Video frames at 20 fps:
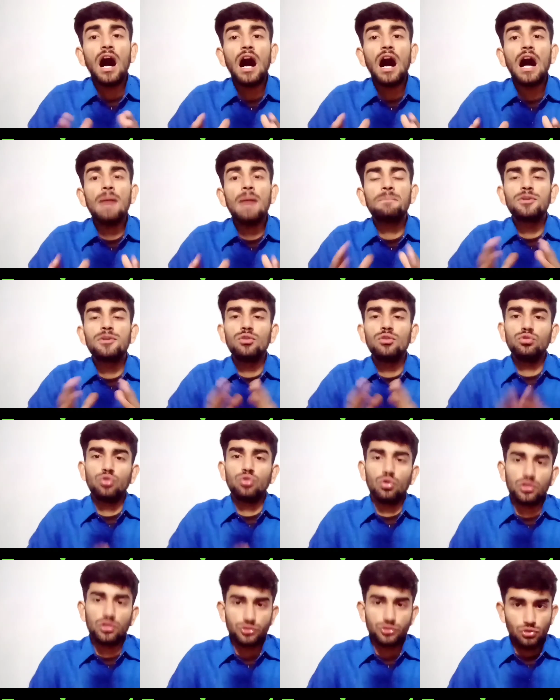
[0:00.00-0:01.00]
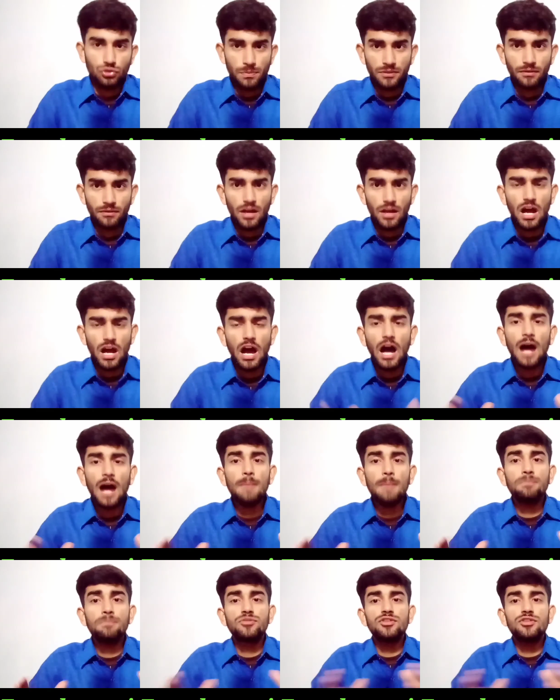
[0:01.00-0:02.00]
आप क्यों दो कश्तियों पे सवार
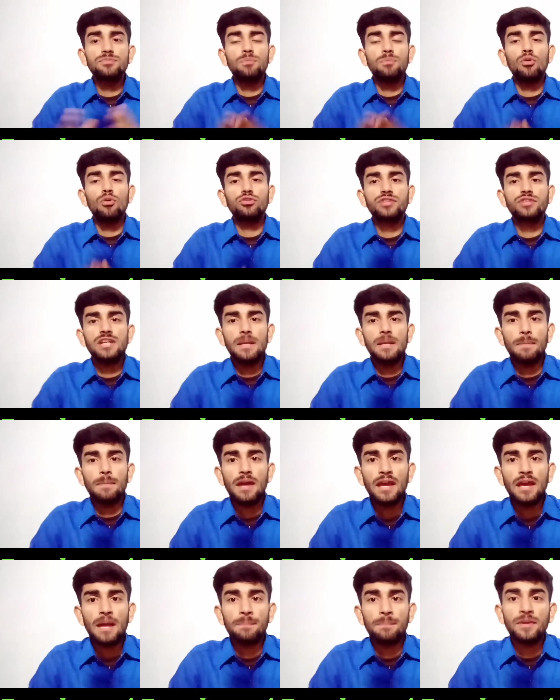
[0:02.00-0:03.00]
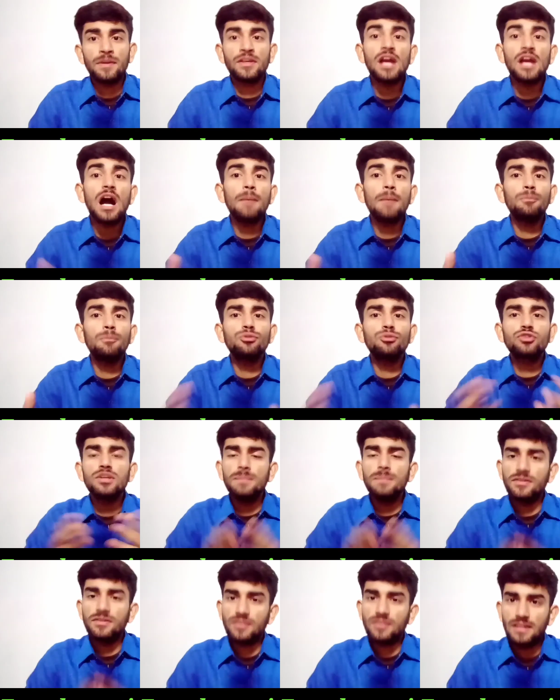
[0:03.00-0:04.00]
आप जिस पोस्ट के लिए अप्लाई आपने किया आप उसकी
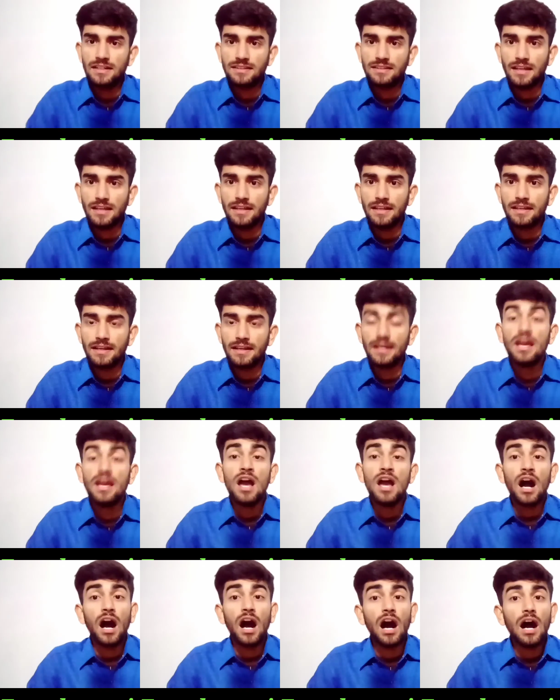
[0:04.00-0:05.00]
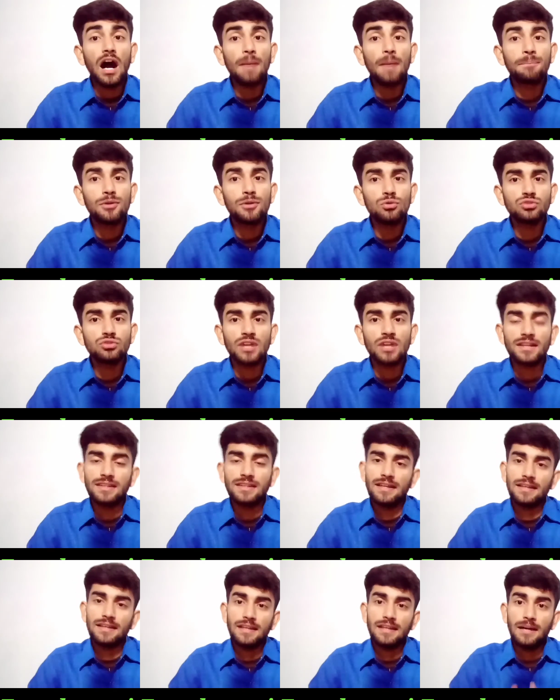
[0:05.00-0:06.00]
बेसिकली तैयारी करें आप क्यों चाहते
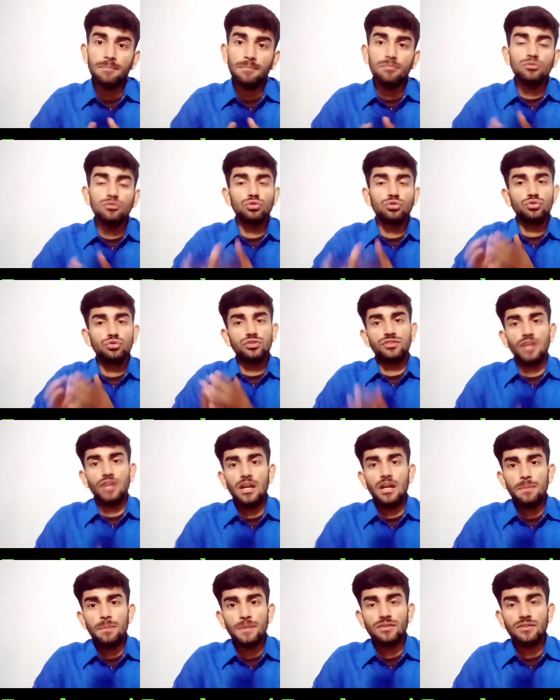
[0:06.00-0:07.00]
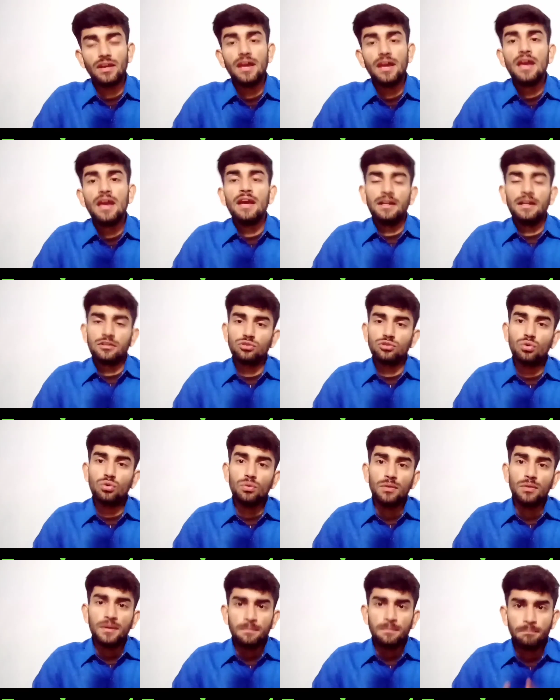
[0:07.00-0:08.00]
हैं कि हम दूसरी साइड पे जाएं तो
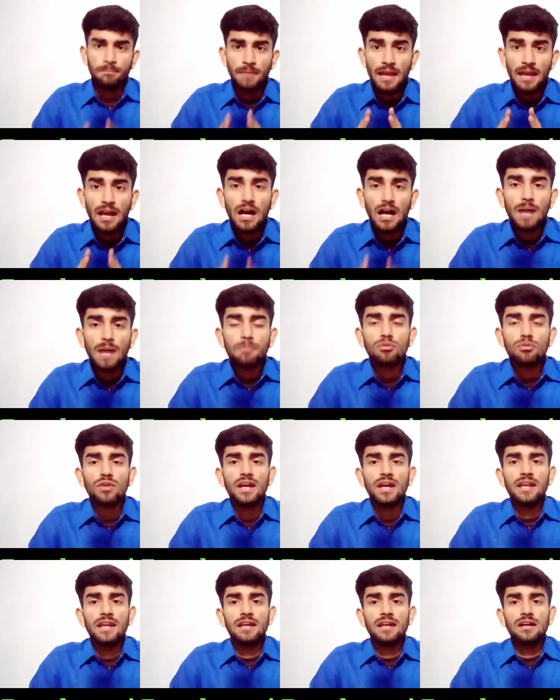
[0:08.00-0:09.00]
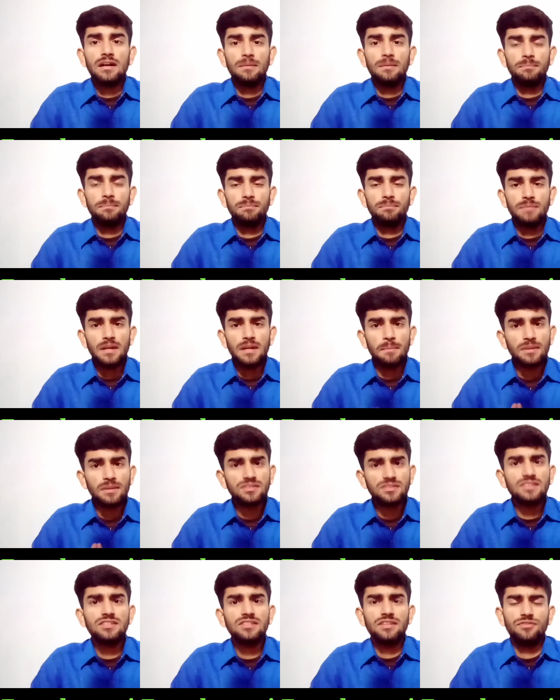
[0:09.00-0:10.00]
मैं आपको कहने का मेरा
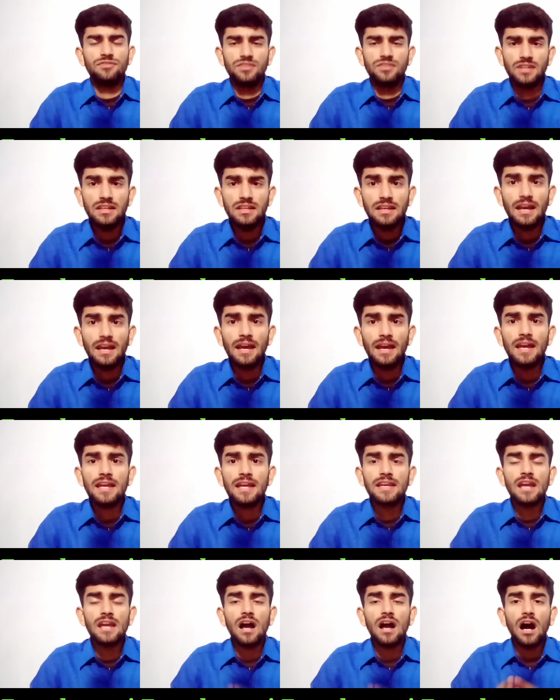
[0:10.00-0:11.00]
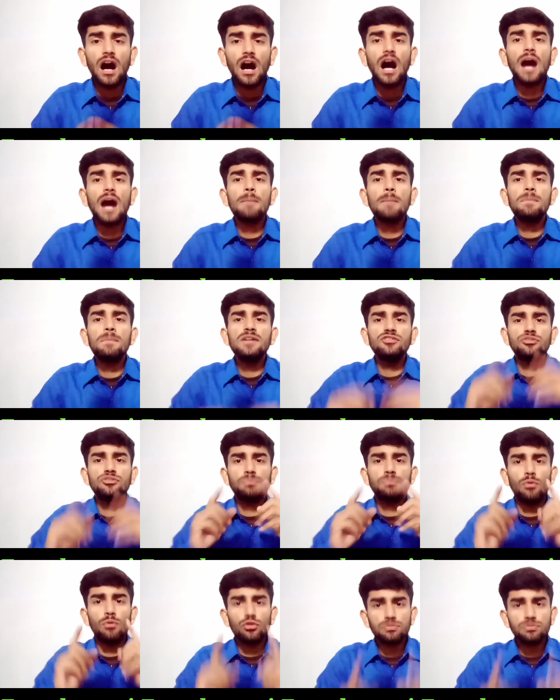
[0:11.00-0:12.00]
मकसद सिर्फ यही है कि आपने जिस
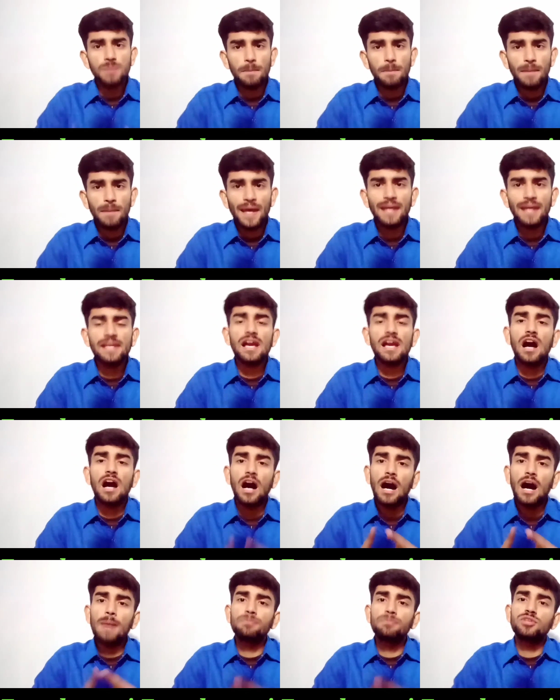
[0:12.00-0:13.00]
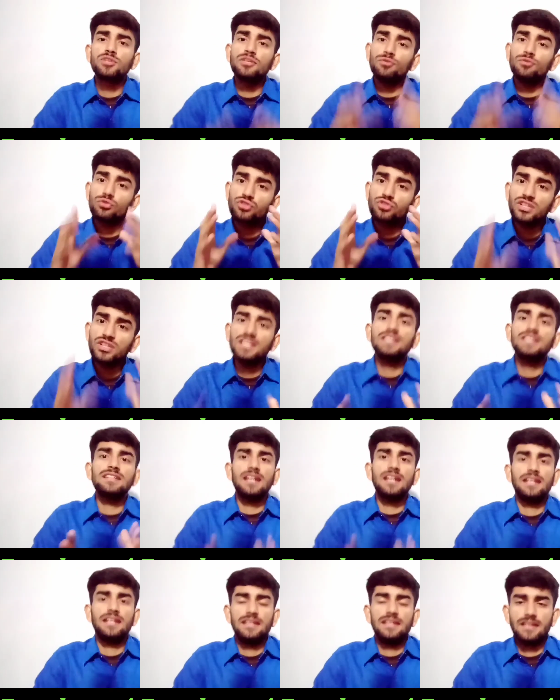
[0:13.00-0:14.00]
पोस्ट पर अप्लाई किया आप सिर्फ उसी की
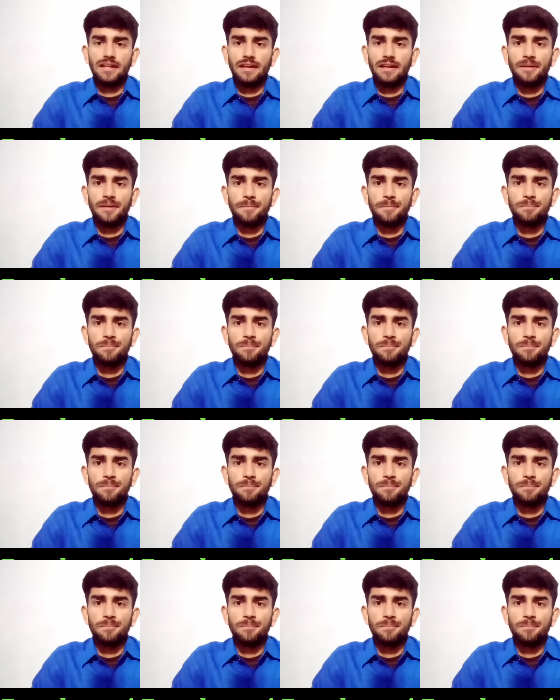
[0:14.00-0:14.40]
तैयारी करें